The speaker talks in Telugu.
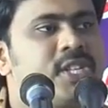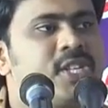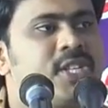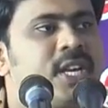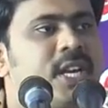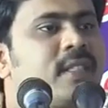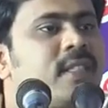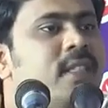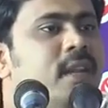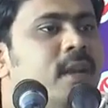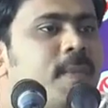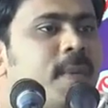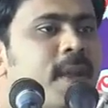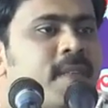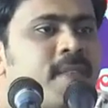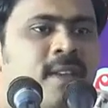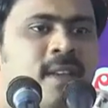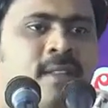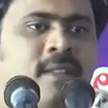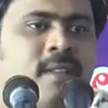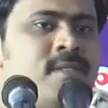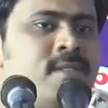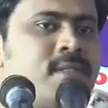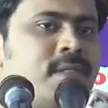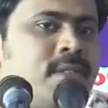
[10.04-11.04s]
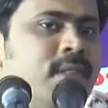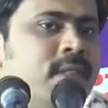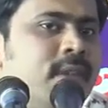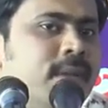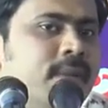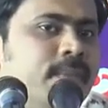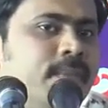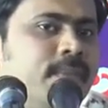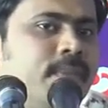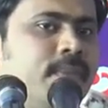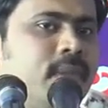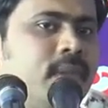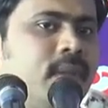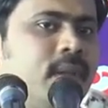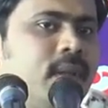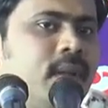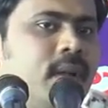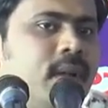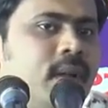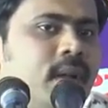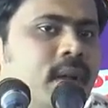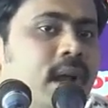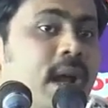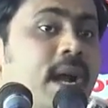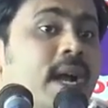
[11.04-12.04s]
ఈ శక్తిని ప్రసాదించింది
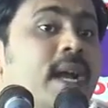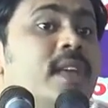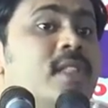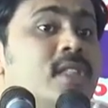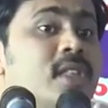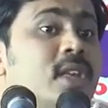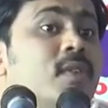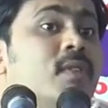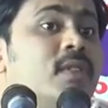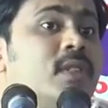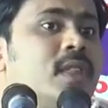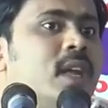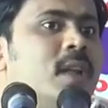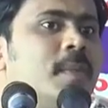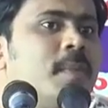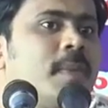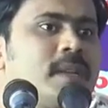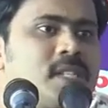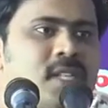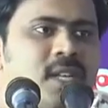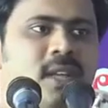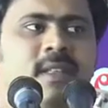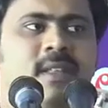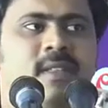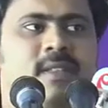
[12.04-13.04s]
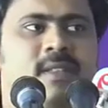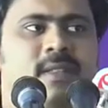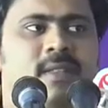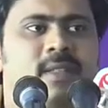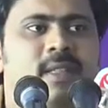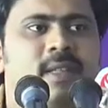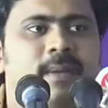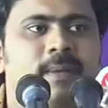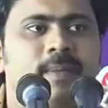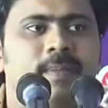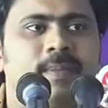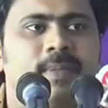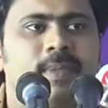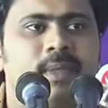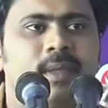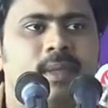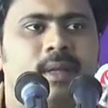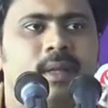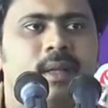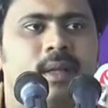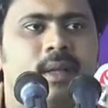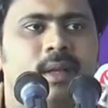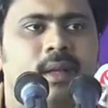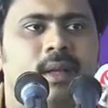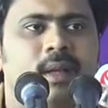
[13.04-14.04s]
నాకు ఈ జీవితాన్ని ప్రసాదించింది
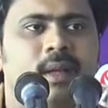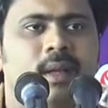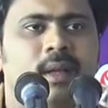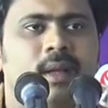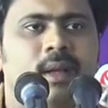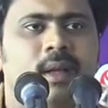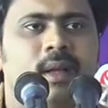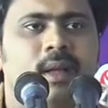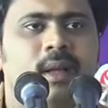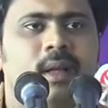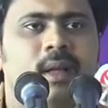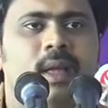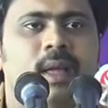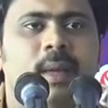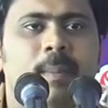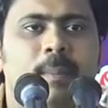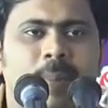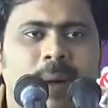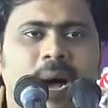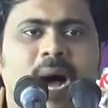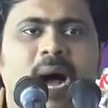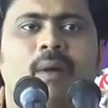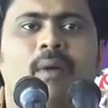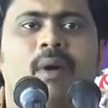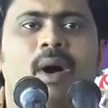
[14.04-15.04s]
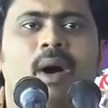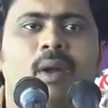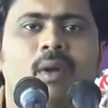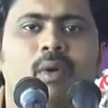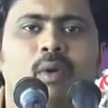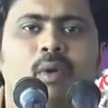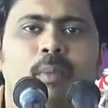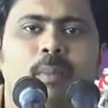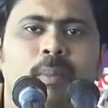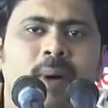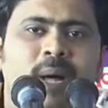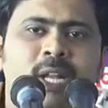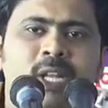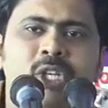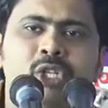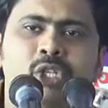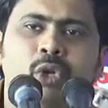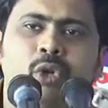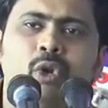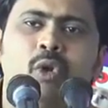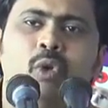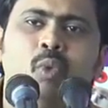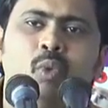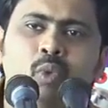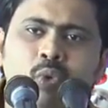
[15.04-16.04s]
ఈ భావాలు
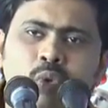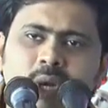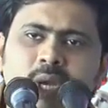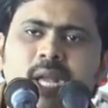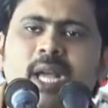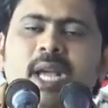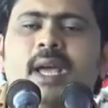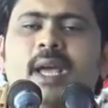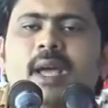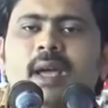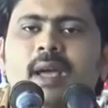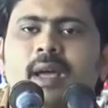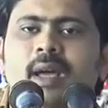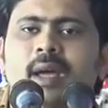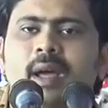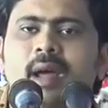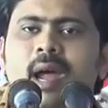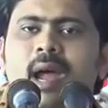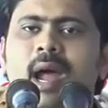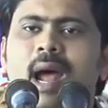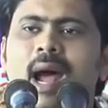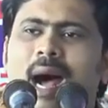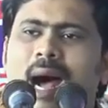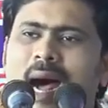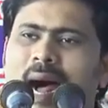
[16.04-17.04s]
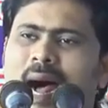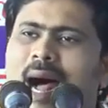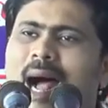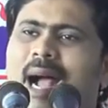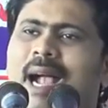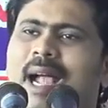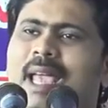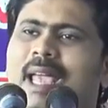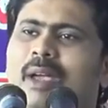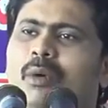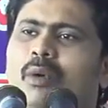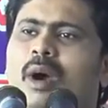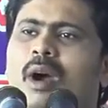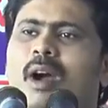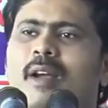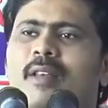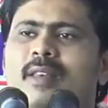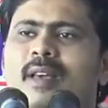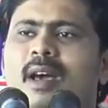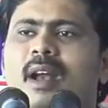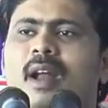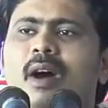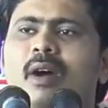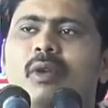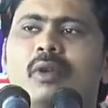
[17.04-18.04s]
మనిషిలో ఉంటే ఆగి
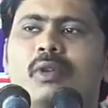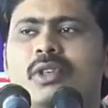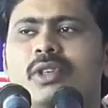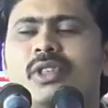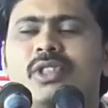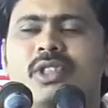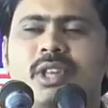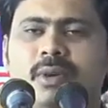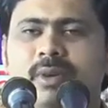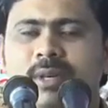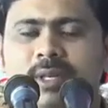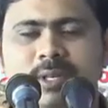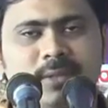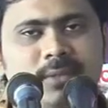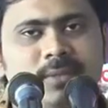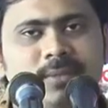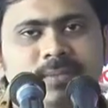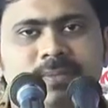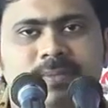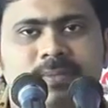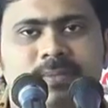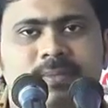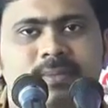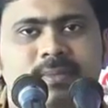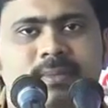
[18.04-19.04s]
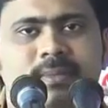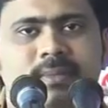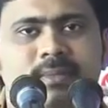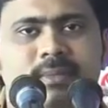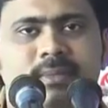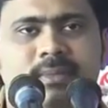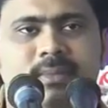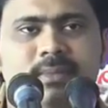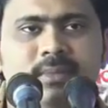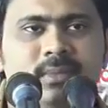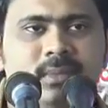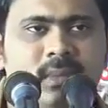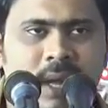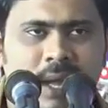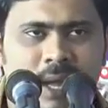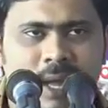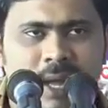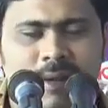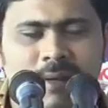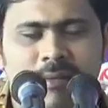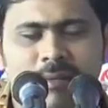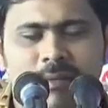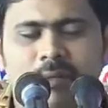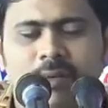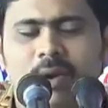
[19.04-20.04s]
ఒక్కసారి ఆలోచించేవాడు
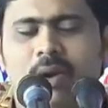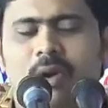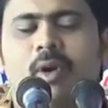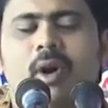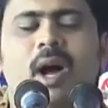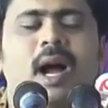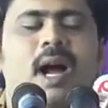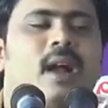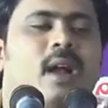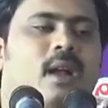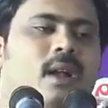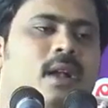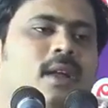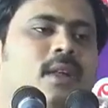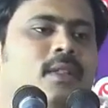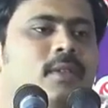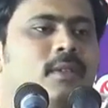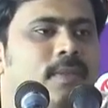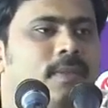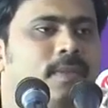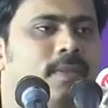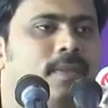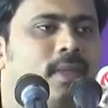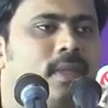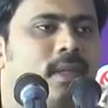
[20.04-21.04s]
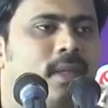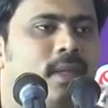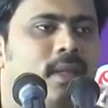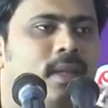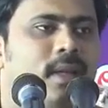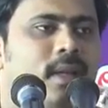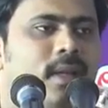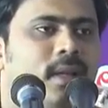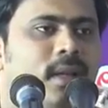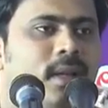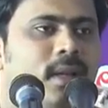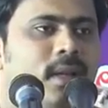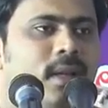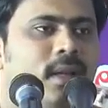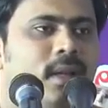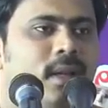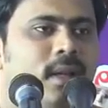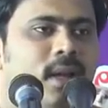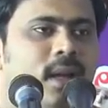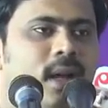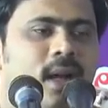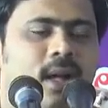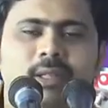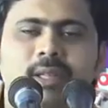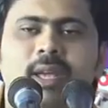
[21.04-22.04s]
ఎవడో ఆగట్లేదు
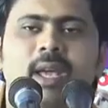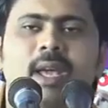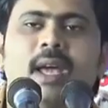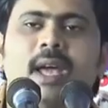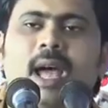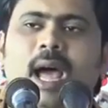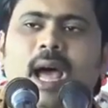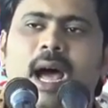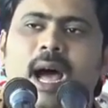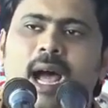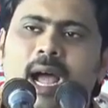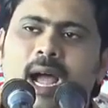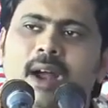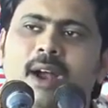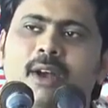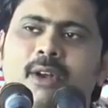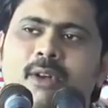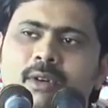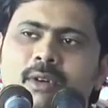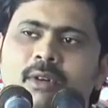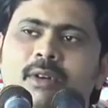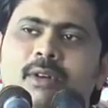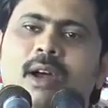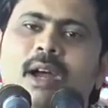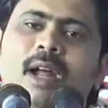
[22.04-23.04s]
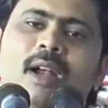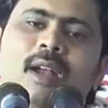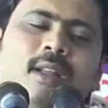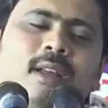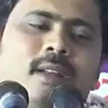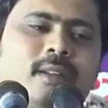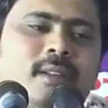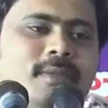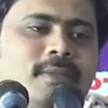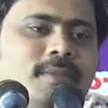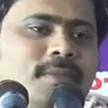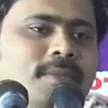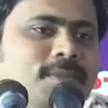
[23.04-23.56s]
అందుకే ఆగడో అంటారు